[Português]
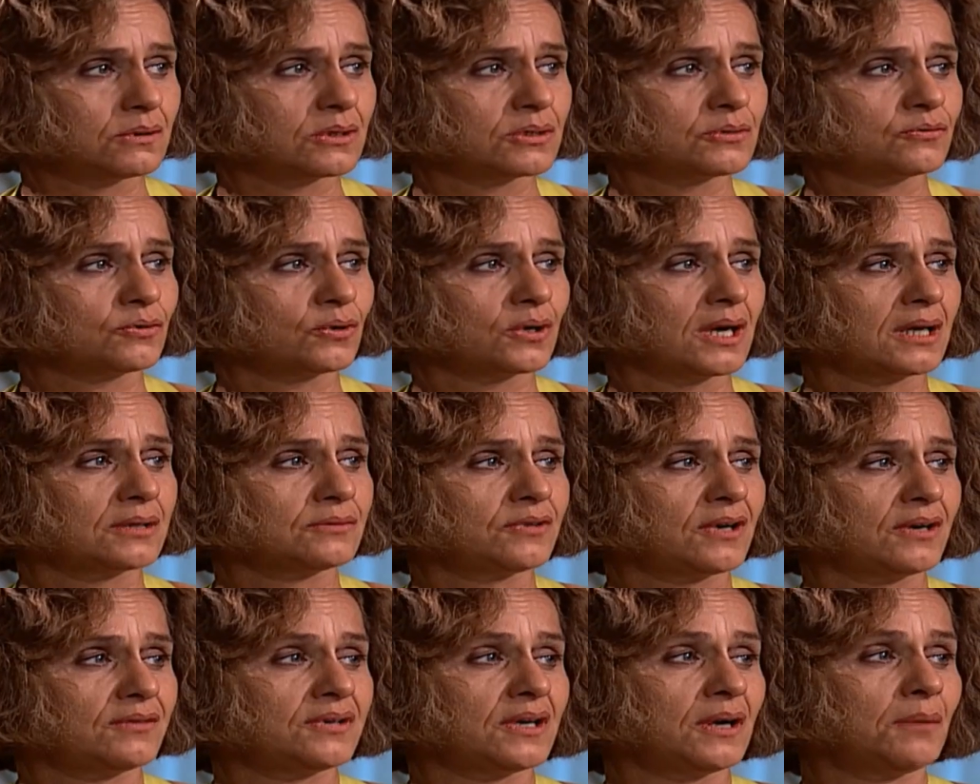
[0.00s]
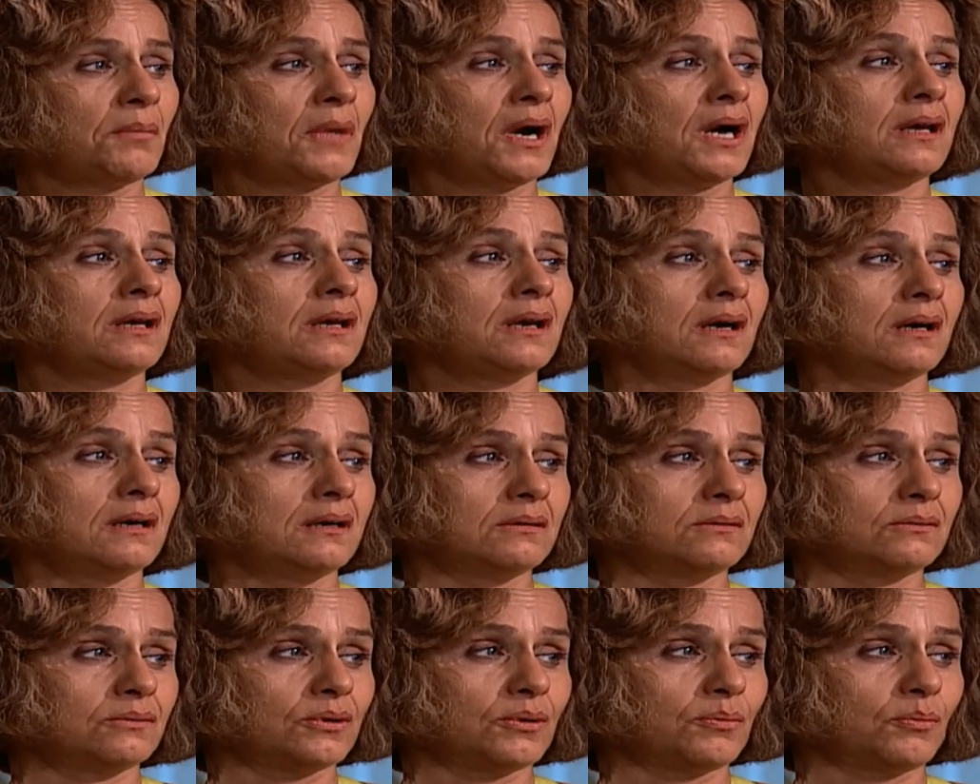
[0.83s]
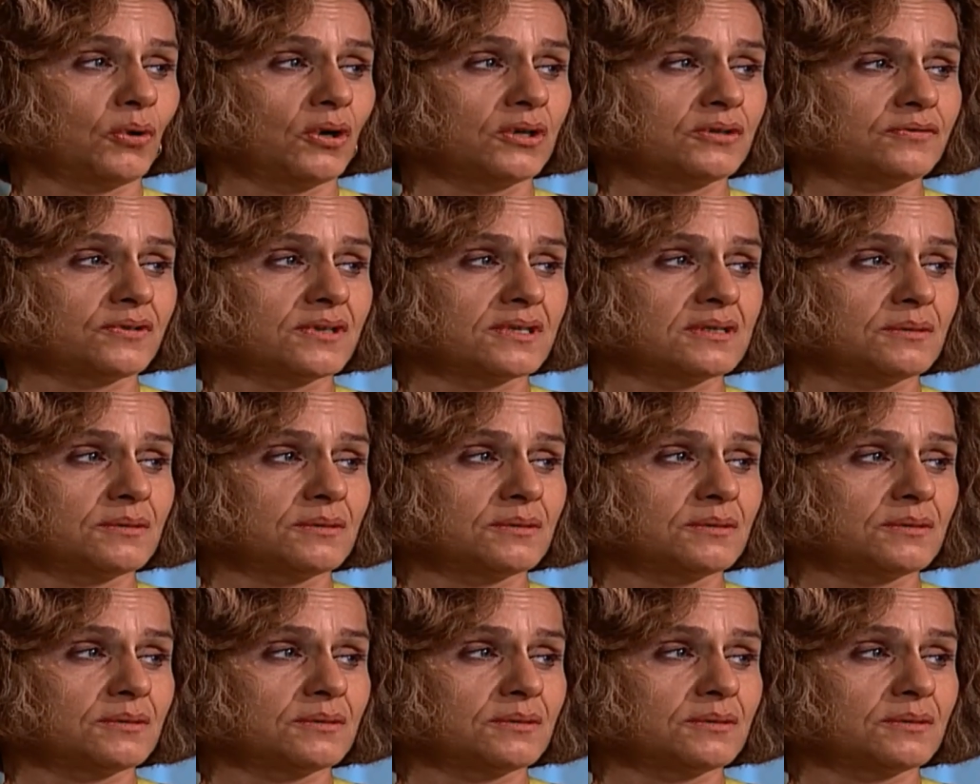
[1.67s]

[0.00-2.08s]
O advogado vai ver amanhã o que pode